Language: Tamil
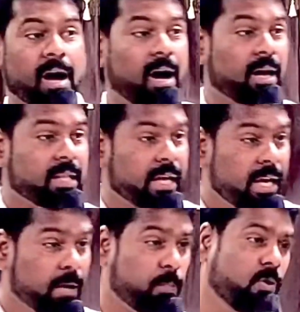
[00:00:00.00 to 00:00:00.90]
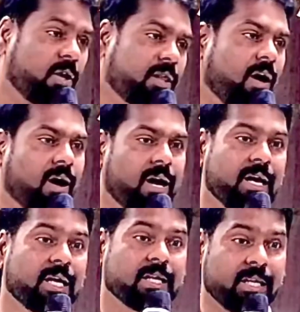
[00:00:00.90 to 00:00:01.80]
அதே போல தான்
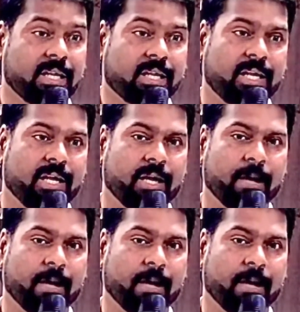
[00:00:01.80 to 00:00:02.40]
இன்னைக்கு